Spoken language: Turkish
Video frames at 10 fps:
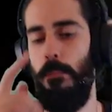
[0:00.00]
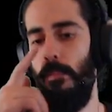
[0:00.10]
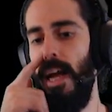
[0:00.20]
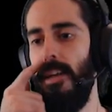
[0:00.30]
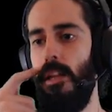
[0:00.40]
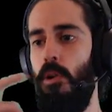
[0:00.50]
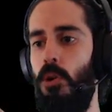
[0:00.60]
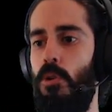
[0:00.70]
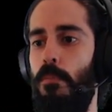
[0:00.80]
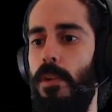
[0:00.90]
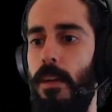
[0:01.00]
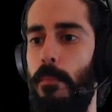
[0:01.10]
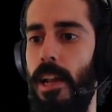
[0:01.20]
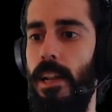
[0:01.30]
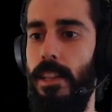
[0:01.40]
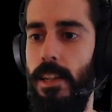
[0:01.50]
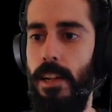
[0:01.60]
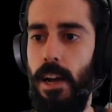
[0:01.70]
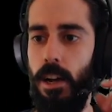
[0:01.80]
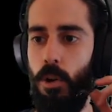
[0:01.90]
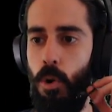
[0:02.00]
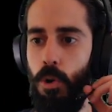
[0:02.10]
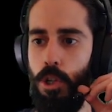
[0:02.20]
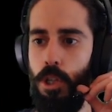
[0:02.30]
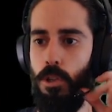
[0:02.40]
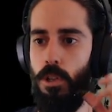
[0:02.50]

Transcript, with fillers: nereden öldüm bile belli değil ya. Conqueror